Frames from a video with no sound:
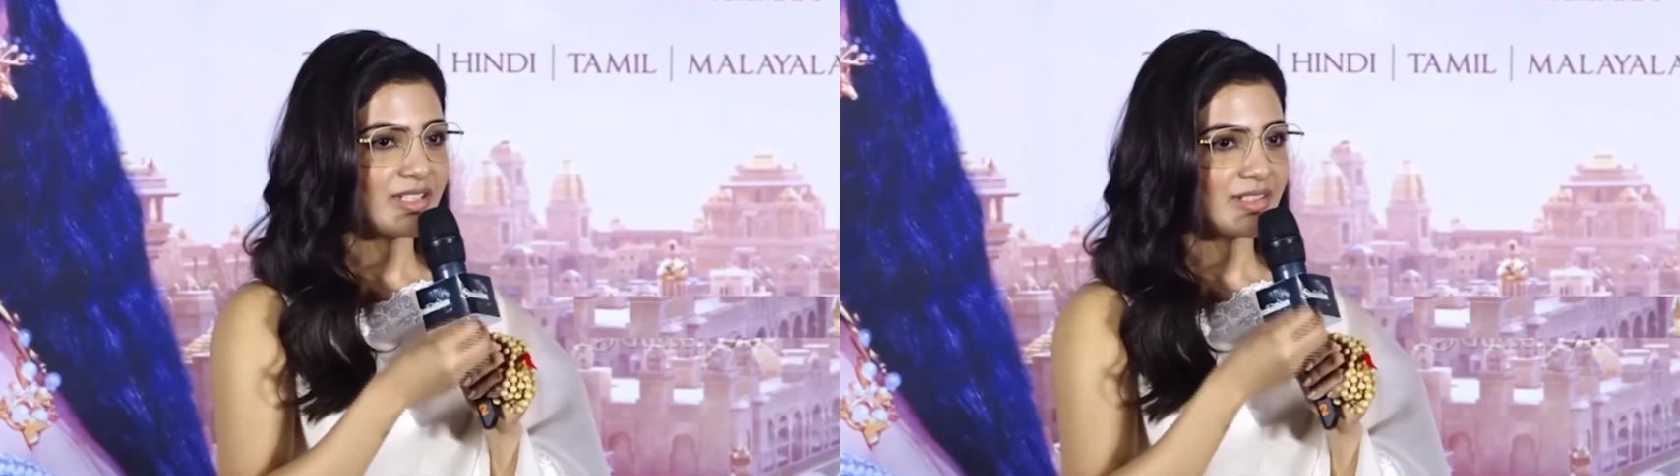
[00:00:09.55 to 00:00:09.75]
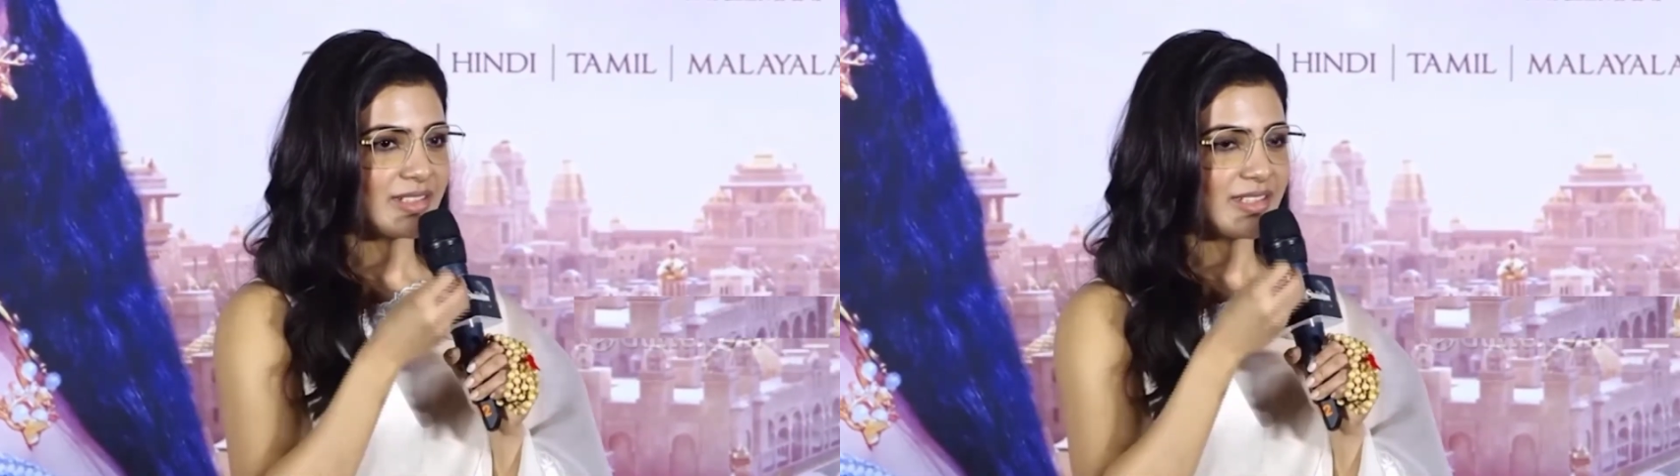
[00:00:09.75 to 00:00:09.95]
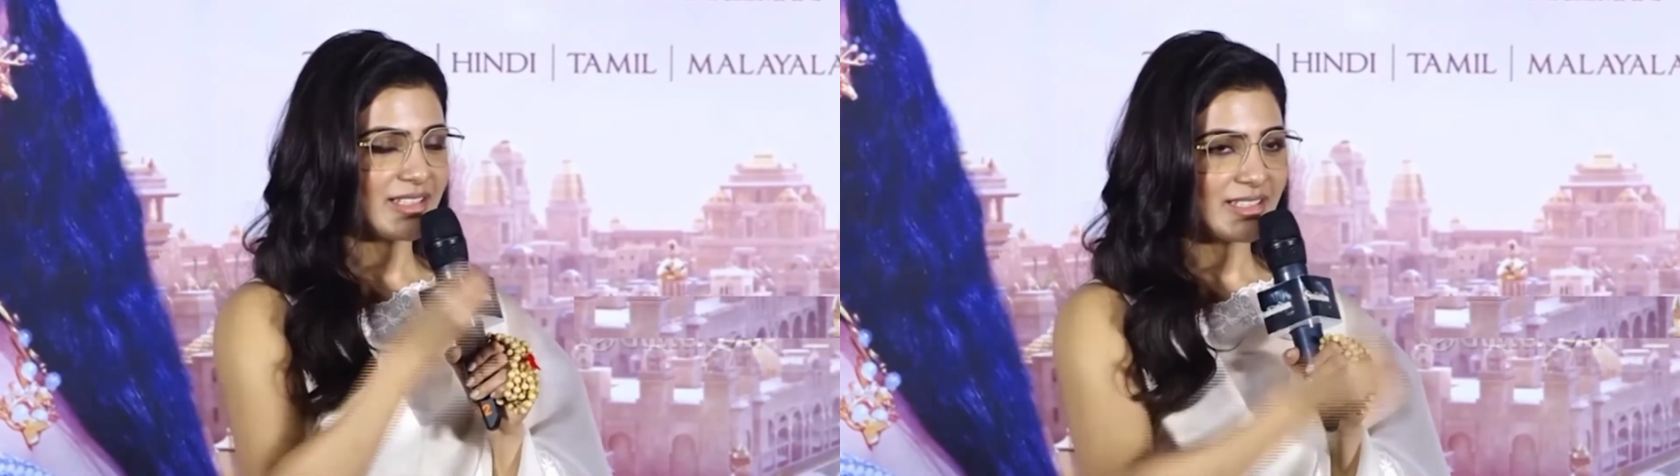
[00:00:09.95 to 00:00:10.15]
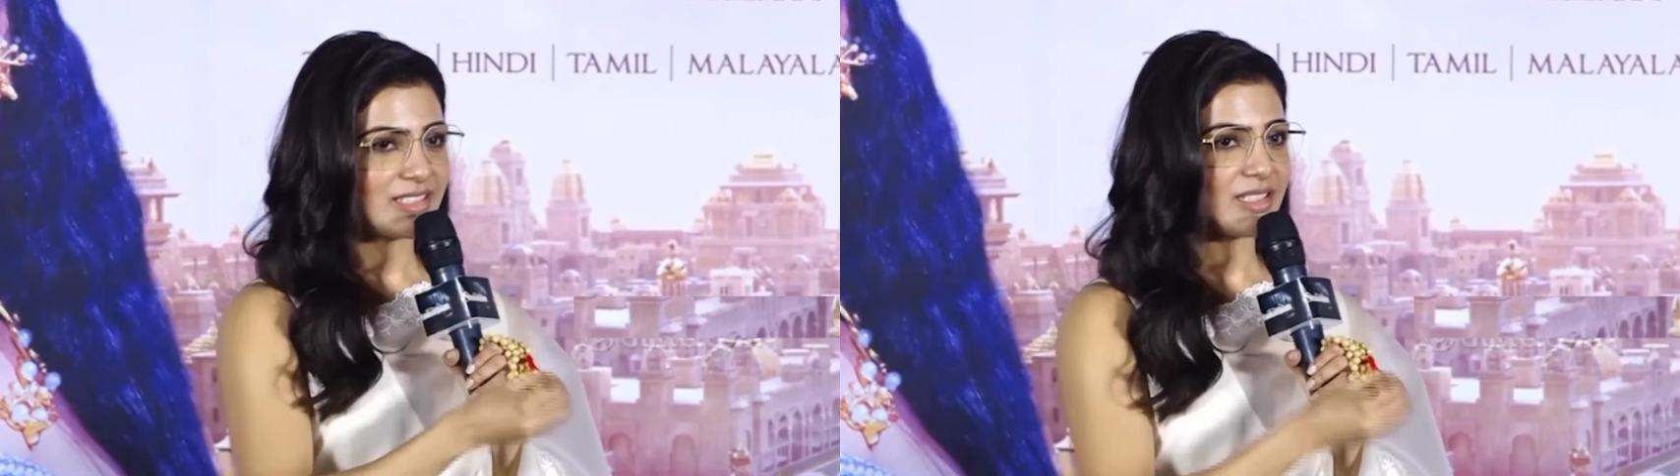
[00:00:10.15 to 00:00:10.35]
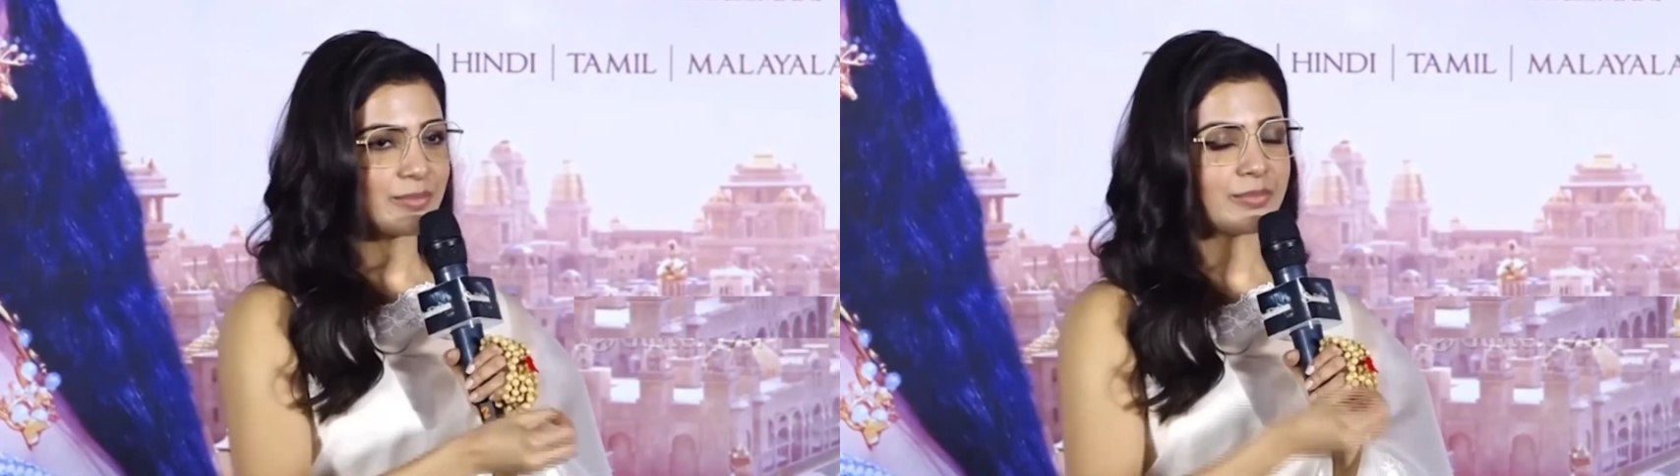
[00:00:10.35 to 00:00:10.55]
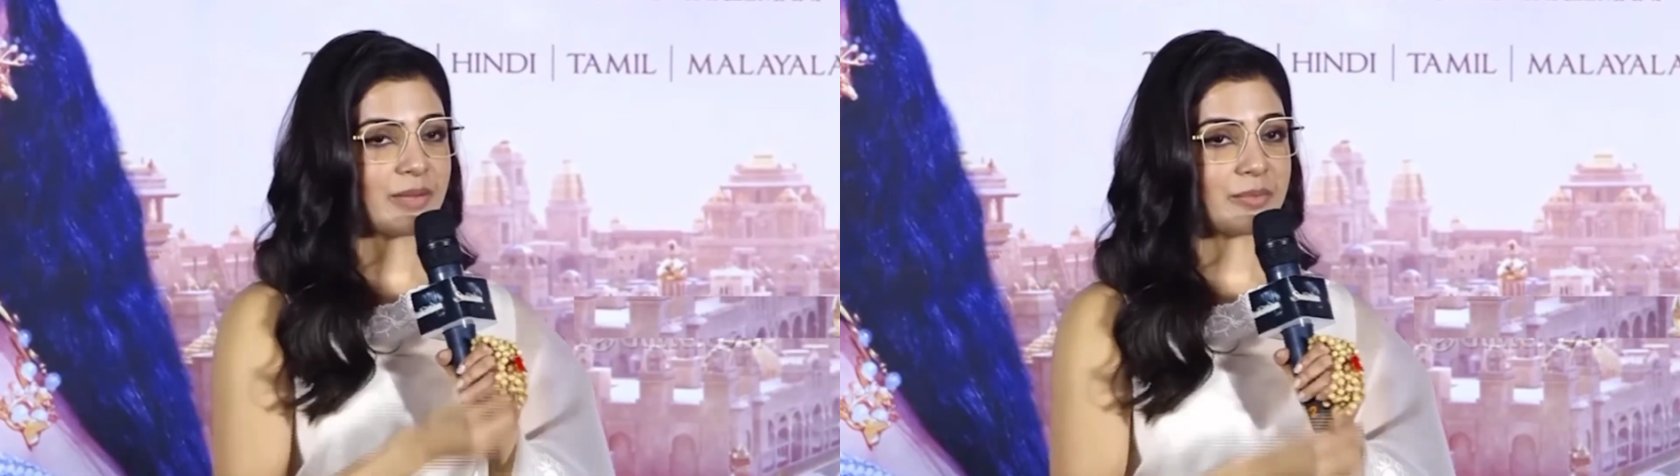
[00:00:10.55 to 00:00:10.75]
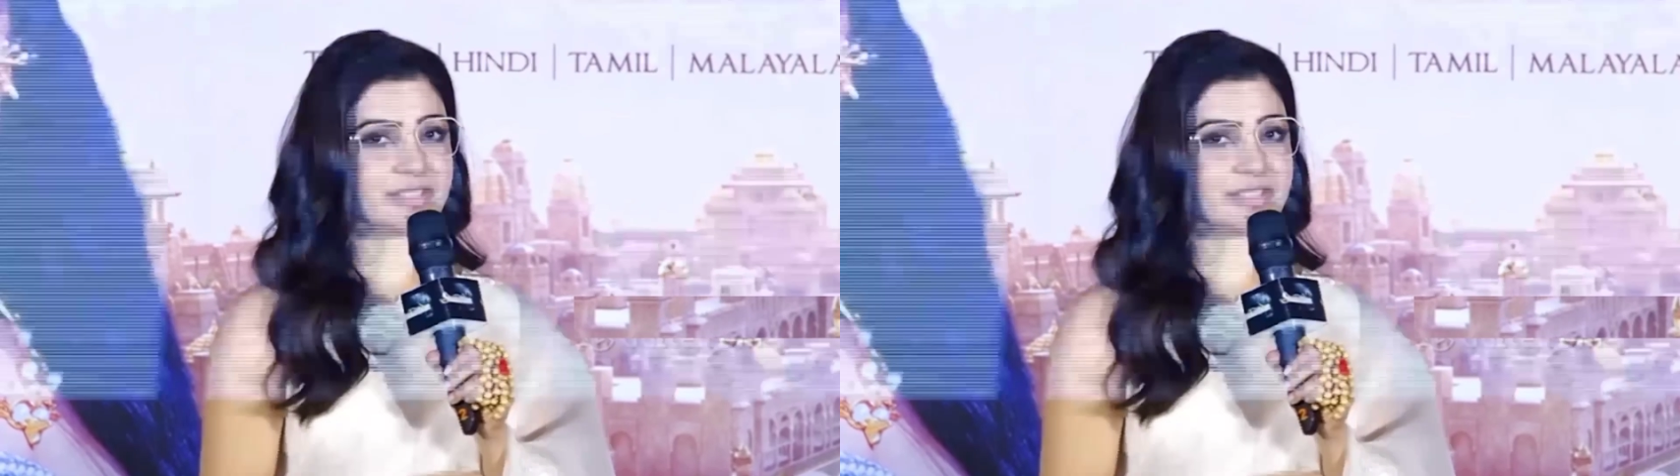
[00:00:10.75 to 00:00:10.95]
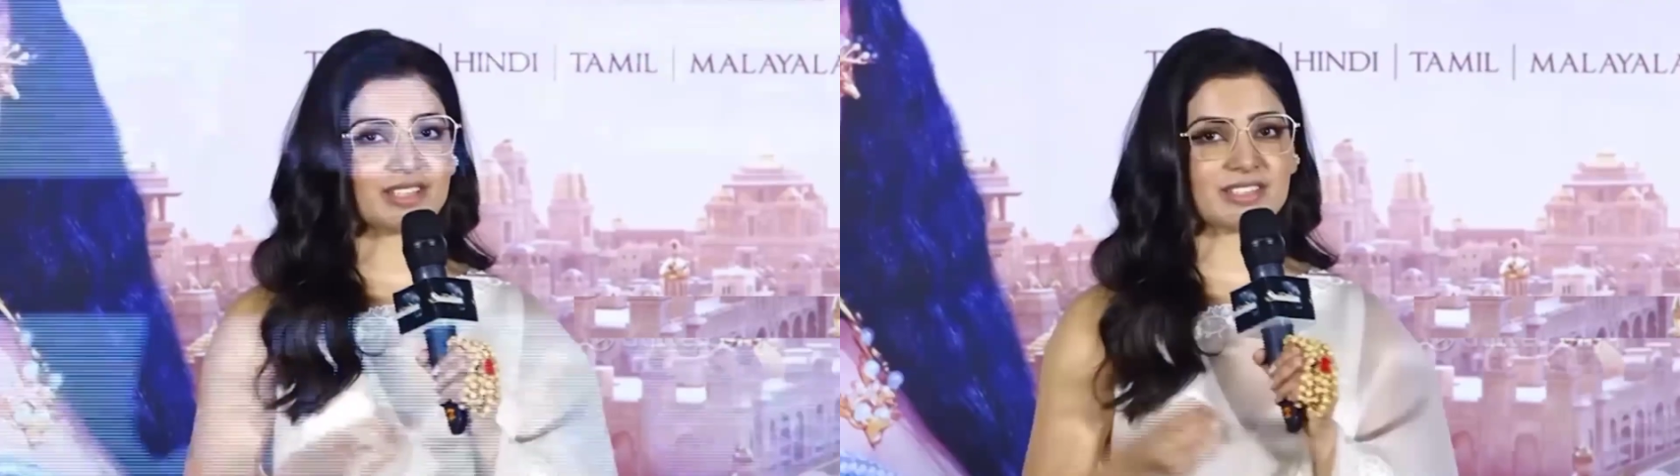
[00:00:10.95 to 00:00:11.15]
అంతకు మించి సమంత
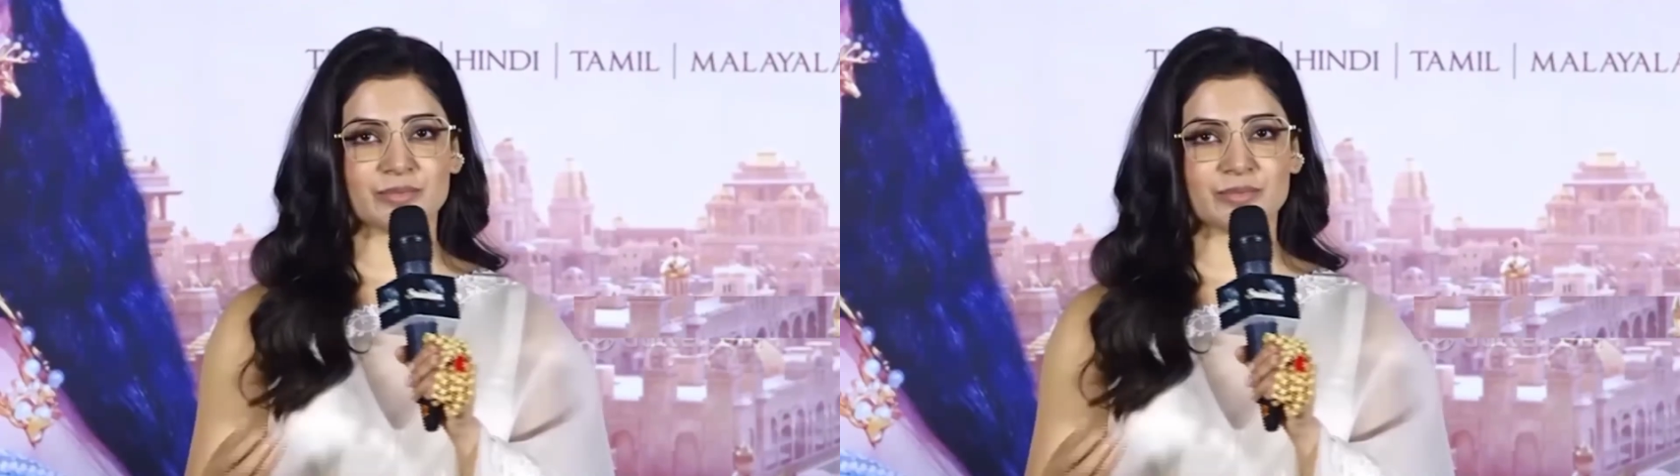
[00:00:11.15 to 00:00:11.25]
డ్యాన్స్